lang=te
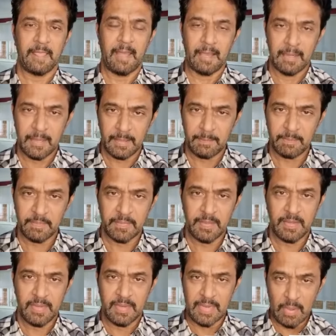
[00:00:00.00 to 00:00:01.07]
అయినా
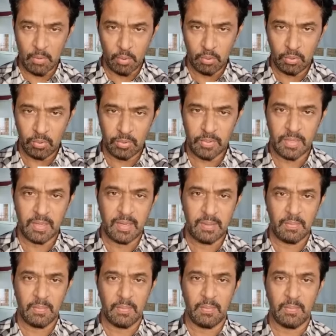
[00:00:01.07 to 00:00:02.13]
ఎవరు ఈ
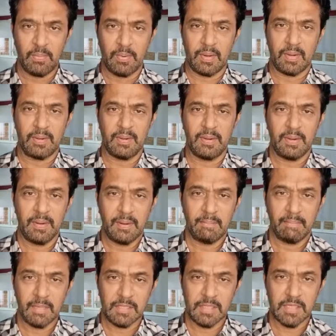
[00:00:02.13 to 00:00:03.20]
ఒక
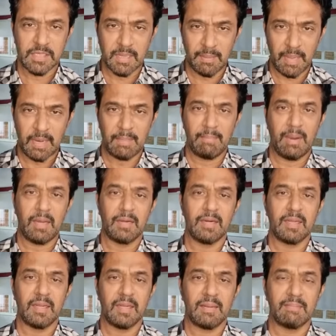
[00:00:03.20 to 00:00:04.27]
మంచి
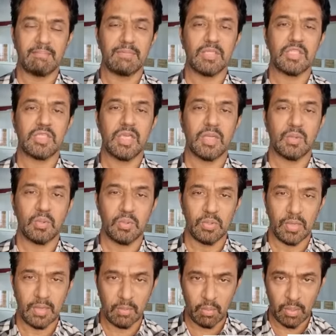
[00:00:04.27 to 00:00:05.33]
సమారంభాన్ని మిస్ చేయకూడదు
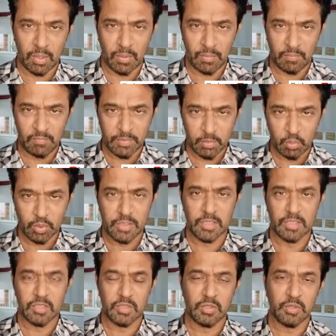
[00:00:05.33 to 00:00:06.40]
అనే ఒక
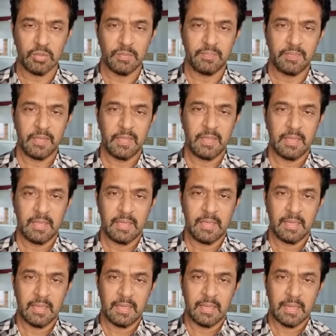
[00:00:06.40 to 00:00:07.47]
ఉద్దేశంతో
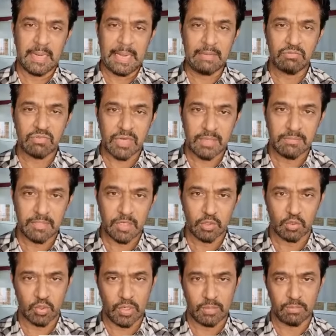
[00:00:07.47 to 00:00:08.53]
లైవ్ స్ట్రీమ్
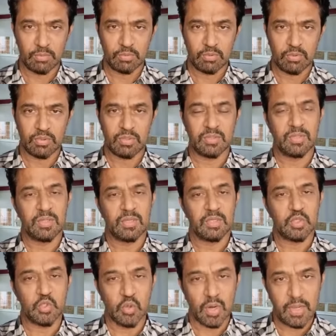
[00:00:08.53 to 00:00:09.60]
చేస్తున్నాము
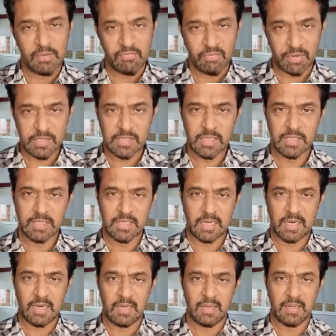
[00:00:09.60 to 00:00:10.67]
జూలై ఫస్ట్ అండ్
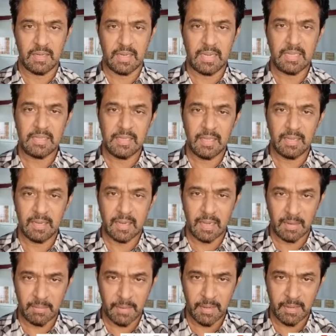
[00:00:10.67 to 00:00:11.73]
సెకండ్ కింద
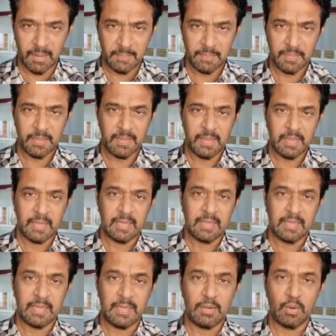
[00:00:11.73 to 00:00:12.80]
కనపడే
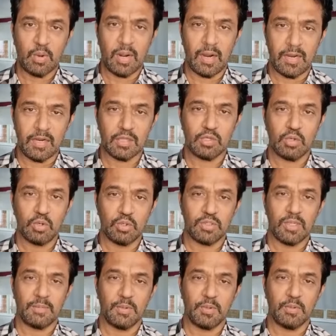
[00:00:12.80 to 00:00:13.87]
ఈ యొక్క అడ్రస్లో
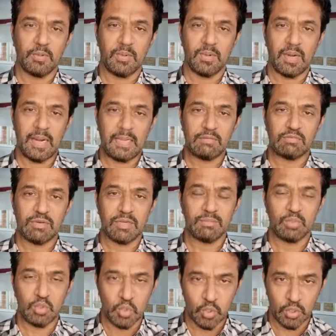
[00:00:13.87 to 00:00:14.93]
తమరు లైవ్ స్ట్రీమ్
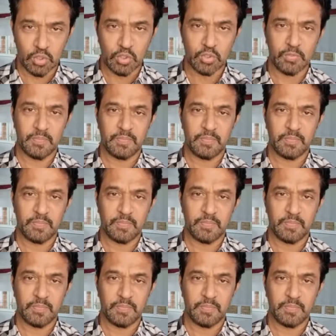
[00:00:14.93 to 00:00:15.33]
చూడవచ్చు